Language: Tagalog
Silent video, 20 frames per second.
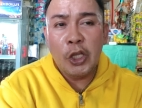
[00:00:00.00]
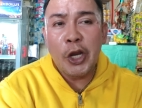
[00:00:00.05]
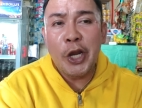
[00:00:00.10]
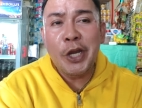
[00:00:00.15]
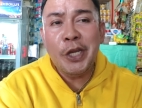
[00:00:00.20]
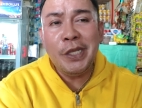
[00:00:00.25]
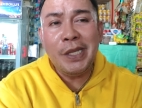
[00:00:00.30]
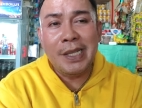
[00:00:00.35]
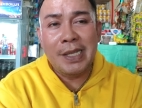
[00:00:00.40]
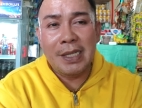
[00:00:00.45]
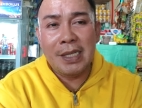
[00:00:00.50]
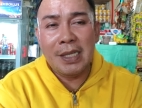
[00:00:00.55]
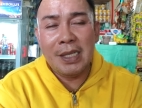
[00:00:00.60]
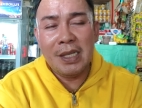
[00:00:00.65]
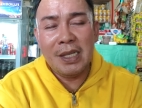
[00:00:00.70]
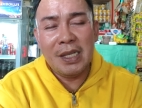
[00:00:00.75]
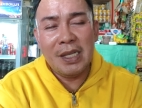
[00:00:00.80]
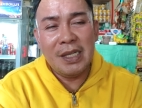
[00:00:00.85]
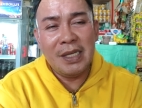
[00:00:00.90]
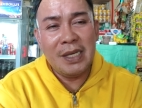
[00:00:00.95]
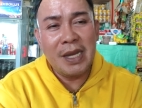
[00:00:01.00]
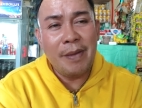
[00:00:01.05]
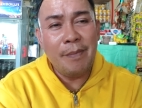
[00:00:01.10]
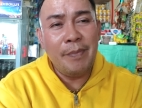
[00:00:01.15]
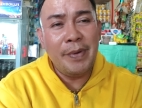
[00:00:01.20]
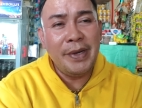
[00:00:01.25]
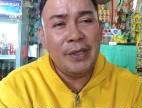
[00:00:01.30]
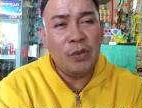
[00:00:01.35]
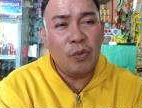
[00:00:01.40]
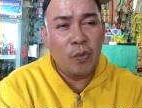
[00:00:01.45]
30,
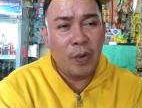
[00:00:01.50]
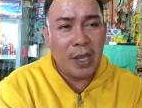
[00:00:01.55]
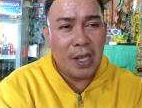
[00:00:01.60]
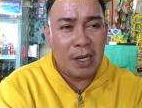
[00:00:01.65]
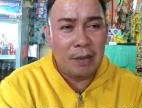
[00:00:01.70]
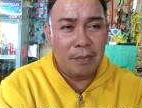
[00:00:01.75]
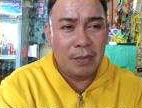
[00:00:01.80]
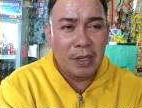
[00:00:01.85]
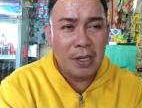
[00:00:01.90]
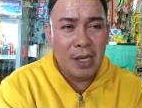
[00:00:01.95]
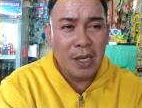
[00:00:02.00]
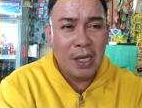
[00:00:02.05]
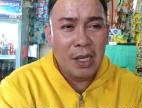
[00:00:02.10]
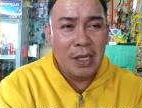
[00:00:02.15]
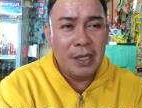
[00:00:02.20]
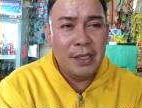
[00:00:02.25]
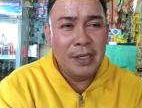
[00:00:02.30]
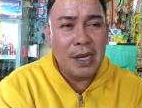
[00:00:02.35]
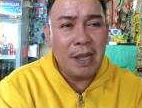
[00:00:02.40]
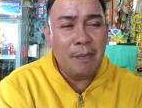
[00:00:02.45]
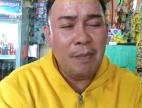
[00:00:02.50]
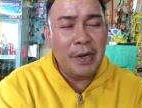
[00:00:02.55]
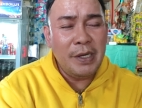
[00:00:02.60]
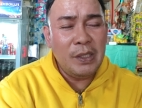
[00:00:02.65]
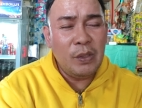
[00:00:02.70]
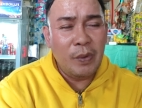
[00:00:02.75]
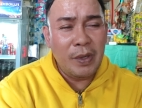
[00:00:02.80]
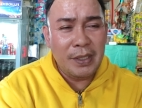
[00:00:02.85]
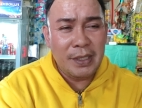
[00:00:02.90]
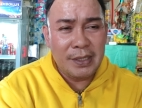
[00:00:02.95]
number 12, number
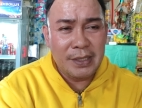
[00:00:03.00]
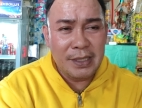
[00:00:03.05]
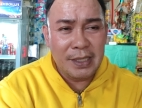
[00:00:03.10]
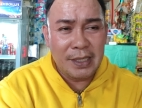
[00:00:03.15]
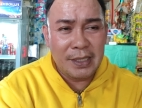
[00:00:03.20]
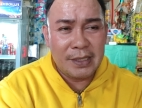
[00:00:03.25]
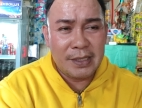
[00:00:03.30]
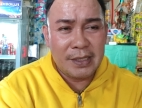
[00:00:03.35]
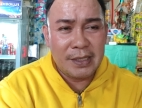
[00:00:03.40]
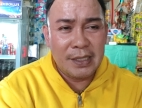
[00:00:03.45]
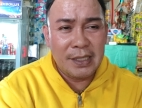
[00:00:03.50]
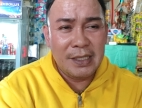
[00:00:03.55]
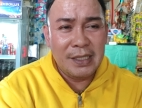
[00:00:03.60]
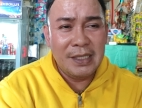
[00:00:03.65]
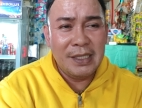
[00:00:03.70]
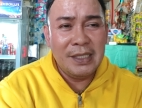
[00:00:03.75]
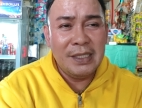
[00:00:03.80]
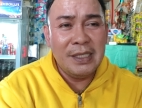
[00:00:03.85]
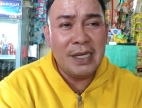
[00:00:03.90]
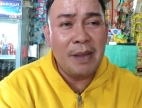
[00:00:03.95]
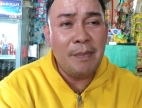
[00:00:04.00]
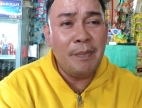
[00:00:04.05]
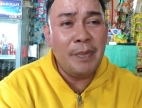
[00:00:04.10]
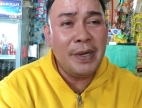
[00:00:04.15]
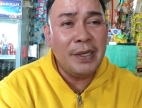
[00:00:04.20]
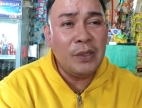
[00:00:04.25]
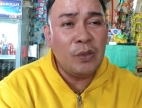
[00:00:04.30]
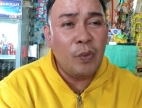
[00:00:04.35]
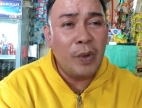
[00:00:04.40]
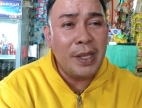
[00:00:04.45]
26,
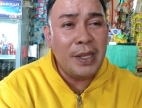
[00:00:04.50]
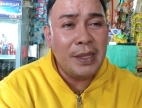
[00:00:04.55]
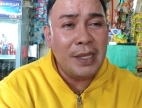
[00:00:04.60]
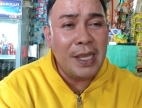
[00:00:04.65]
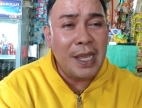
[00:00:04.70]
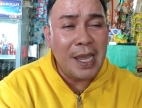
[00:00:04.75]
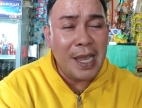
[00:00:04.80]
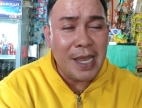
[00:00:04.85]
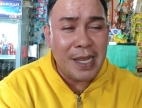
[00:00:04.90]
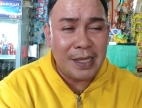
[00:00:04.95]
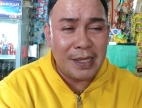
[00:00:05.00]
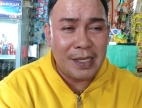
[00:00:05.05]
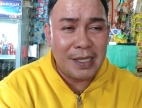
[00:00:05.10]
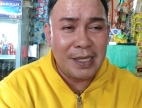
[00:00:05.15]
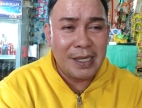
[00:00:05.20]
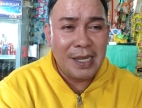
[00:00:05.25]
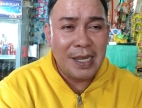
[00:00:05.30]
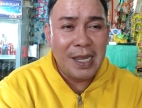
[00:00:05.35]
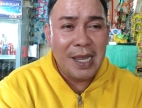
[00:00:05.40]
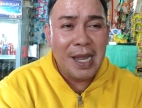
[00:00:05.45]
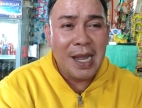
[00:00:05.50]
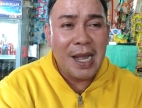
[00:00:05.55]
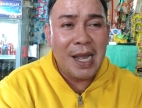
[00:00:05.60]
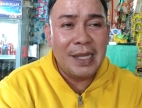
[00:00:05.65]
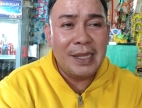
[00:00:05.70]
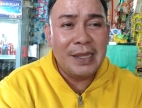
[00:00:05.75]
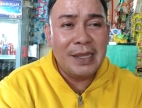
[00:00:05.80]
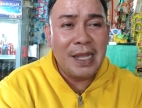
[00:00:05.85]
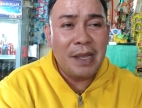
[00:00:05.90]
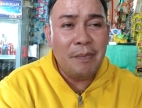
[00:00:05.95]
number 28,
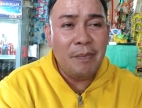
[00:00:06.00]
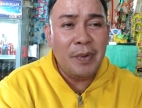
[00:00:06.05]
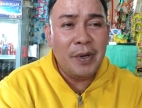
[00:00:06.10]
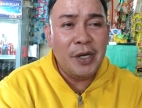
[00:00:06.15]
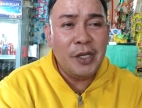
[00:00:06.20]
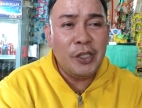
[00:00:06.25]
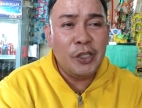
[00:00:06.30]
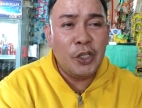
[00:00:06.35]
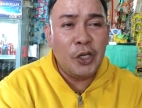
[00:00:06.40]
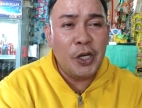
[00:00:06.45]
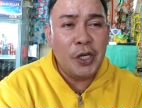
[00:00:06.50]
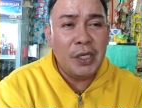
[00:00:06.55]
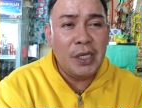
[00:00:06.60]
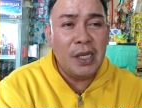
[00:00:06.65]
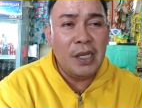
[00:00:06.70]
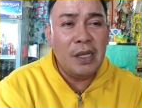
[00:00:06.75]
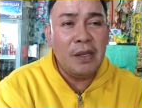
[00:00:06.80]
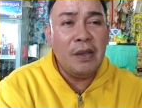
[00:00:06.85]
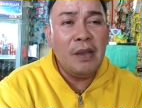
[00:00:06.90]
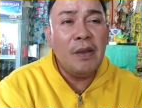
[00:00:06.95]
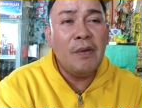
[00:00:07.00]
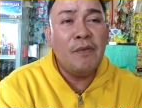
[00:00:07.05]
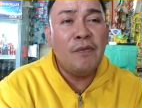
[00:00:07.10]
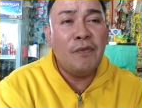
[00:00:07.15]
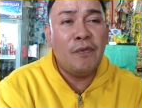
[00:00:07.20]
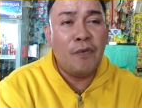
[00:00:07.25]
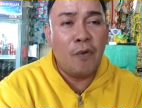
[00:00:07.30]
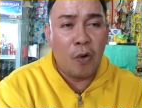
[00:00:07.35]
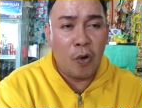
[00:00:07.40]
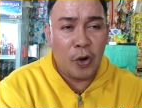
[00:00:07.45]
at number 34.
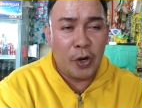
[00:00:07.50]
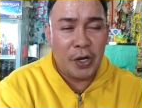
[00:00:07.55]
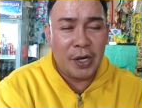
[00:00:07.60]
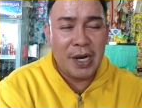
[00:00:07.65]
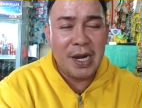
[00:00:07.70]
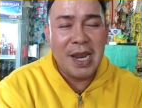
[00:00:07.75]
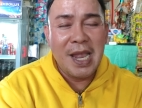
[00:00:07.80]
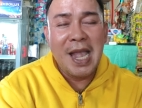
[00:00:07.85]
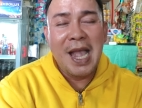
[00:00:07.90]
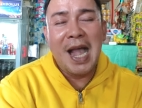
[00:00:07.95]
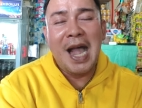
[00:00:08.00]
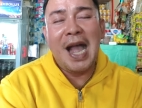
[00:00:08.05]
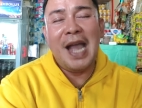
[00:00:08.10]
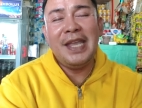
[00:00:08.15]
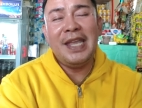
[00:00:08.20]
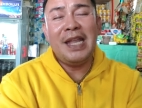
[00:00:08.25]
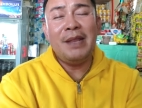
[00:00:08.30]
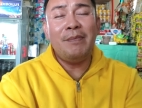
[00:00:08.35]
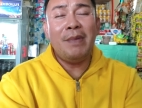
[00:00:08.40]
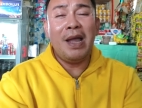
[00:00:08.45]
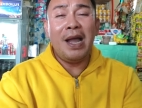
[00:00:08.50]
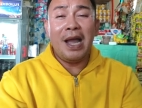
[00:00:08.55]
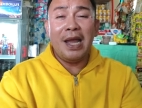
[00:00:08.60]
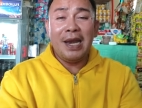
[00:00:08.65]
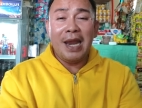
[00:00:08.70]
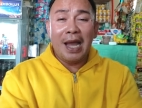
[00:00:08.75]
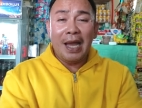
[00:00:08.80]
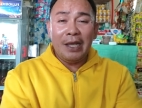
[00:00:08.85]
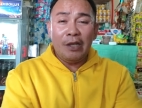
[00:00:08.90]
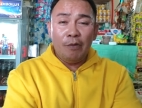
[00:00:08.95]
Ayan mga
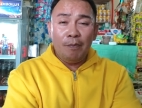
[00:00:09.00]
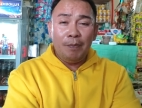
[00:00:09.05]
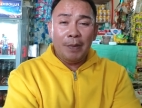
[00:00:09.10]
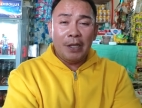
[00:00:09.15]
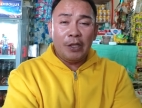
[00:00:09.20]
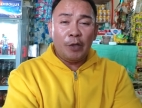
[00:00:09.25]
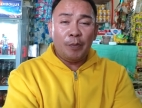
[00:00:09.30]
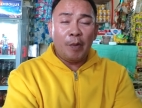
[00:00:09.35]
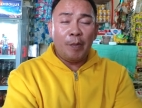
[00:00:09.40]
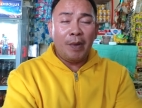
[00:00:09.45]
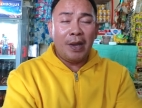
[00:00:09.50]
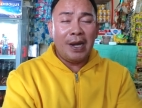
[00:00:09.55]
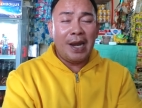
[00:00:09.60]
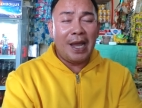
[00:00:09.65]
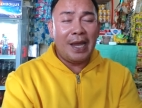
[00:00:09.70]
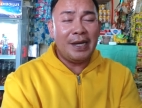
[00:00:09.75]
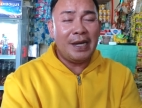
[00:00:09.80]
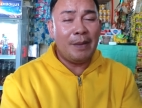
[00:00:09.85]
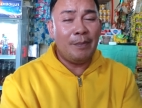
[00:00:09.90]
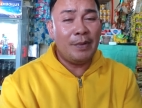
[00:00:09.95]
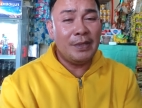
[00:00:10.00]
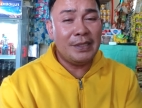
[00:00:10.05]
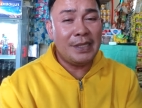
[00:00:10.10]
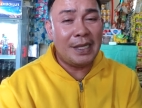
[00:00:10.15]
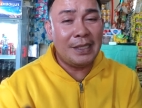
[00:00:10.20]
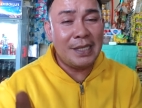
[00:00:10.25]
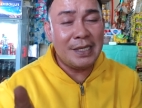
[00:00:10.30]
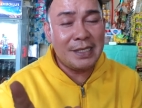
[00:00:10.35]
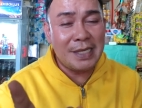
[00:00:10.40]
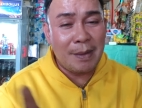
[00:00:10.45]
kalaki, kumpleto po mga lucky numbers
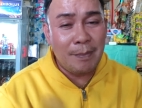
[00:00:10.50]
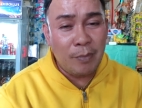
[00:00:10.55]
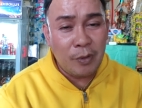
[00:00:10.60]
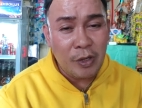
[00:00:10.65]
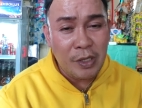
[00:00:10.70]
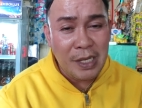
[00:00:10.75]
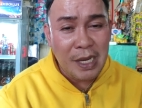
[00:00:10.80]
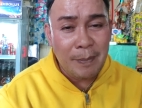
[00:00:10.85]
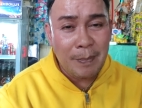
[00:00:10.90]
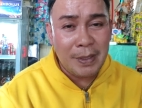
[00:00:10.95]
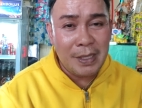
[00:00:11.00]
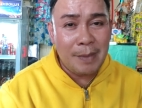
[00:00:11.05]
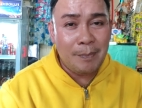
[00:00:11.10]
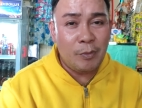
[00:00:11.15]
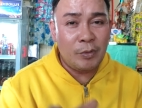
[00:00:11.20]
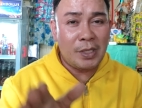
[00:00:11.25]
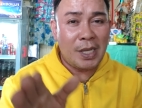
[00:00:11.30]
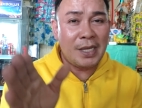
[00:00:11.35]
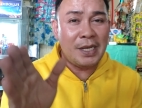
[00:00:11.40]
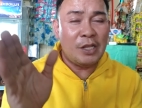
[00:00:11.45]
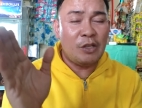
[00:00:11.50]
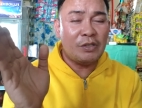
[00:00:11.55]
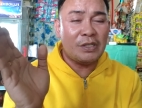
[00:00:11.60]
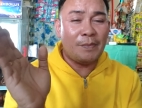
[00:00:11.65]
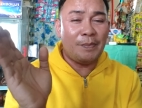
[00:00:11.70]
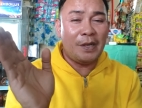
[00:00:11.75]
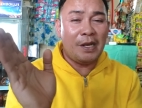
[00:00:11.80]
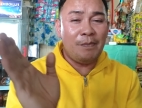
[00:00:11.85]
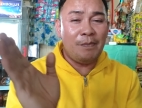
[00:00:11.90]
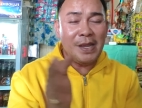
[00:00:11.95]
natin sa abroad. Lipat na po tayo dito
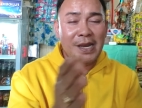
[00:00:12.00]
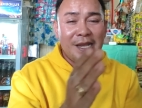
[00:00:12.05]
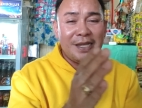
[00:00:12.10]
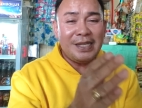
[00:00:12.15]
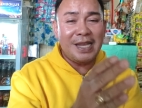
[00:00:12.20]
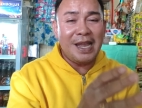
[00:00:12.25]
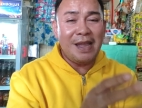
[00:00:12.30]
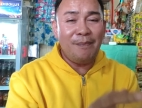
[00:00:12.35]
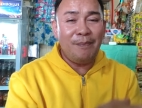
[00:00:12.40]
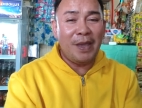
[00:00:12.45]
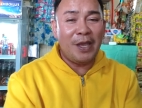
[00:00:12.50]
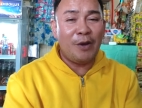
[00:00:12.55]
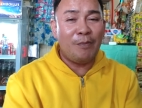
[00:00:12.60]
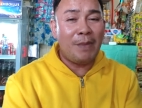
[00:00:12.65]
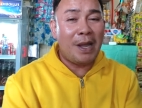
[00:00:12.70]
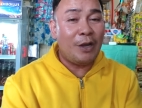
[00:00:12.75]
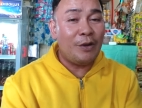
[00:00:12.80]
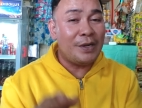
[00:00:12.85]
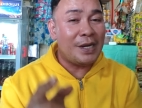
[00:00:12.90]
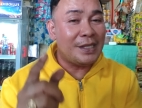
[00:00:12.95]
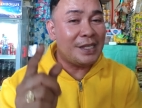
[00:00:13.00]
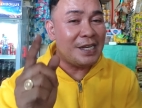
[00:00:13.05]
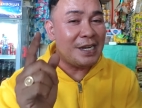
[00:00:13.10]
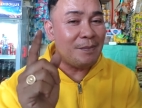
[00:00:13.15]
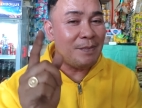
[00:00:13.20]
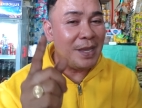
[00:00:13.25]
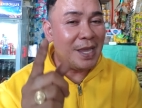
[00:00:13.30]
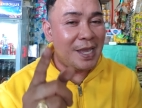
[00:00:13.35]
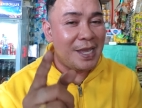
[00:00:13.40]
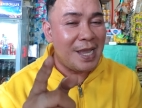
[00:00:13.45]
sa Pilipinas ha. Pero bago natin
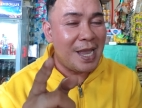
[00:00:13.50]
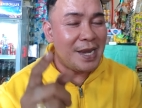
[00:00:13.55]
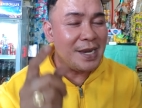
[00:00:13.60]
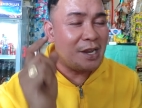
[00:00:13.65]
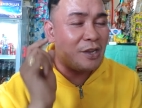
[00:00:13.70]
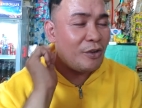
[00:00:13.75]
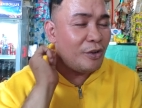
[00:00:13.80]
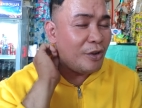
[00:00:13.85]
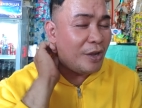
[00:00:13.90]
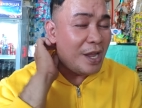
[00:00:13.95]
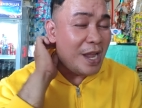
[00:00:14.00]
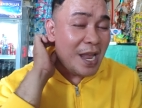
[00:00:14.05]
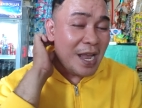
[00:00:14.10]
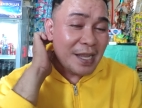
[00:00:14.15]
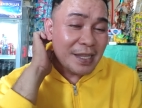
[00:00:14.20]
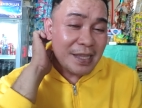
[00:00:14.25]
ibigay yan, nako,